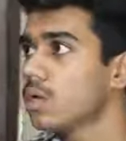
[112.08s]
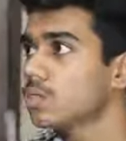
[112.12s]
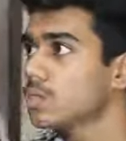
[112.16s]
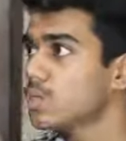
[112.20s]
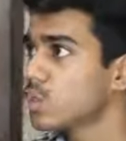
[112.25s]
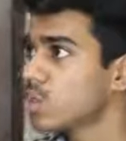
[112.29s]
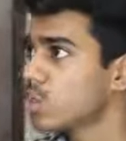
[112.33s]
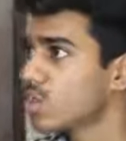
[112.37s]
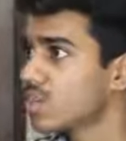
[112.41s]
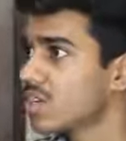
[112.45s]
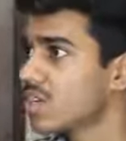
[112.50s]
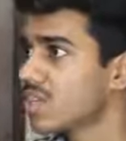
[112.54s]

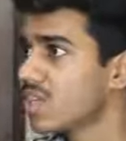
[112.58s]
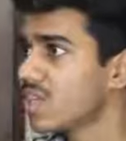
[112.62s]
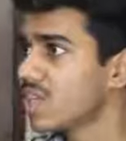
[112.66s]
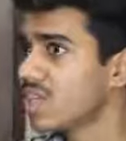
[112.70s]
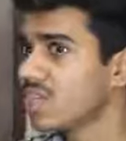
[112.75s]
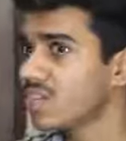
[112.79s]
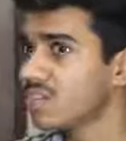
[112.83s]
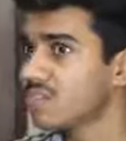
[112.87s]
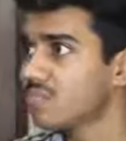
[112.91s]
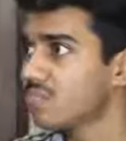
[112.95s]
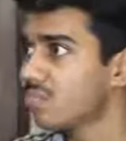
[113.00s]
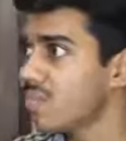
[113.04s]
छुटकी
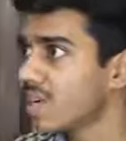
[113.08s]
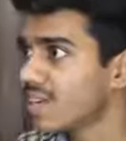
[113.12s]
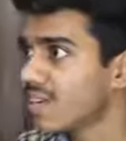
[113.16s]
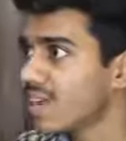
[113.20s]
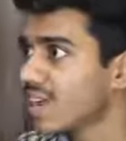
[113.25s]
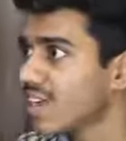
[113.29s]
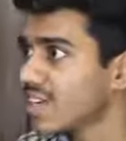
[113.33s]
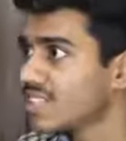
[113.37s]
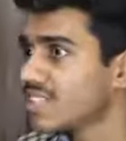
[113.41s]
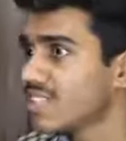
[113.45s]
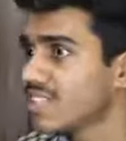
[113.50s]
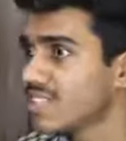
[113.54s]
मैं
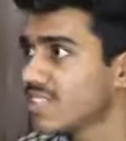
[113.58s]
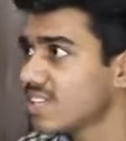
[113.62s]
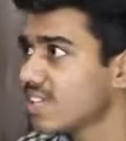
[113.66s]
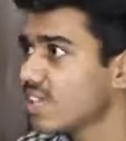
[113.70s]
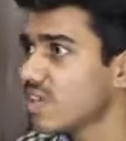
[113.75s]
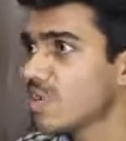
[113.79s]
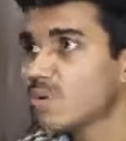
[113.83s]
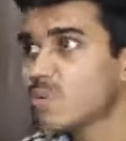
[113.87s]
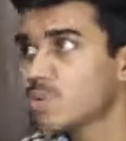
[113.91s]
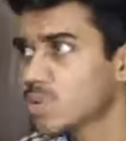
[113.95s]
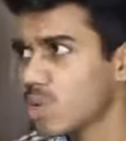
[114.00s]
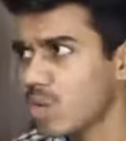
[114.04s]
क्लासेस
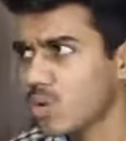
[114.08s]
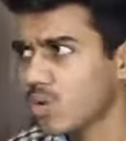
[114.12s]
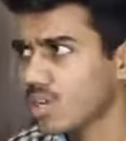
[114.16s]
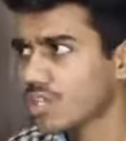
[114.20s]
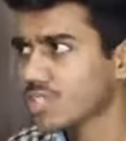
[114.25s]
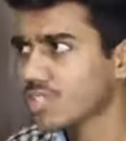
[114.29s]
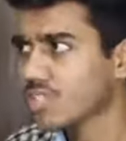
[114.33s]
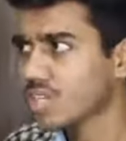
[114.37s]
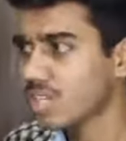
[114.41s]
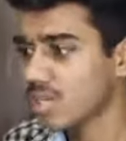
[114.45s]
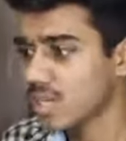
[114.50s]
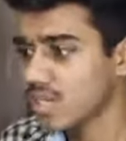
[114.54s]
ले रहा हूँ जाओ
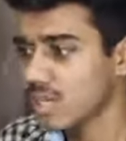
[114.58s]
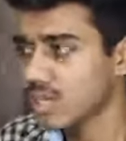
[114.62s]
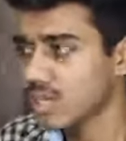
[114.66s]
यहाँ से